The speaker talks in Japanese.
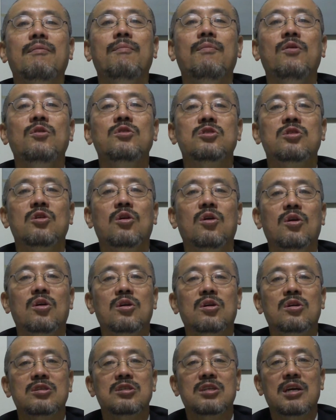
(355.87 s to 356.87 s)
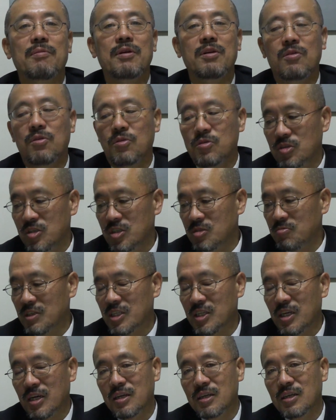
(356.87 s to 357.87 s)
もう一度喋ることにしま
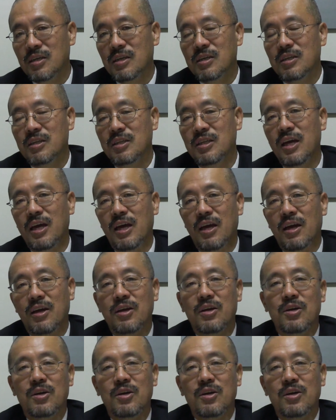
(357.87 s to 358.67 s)
したで